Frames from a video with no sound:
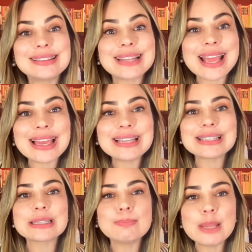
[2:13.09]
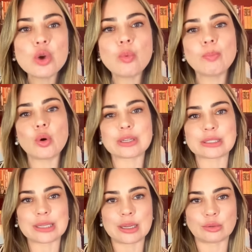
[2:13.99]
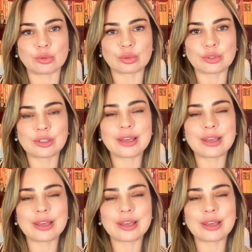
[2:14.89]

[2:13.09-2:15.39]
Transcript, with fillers: 3 mil por cento.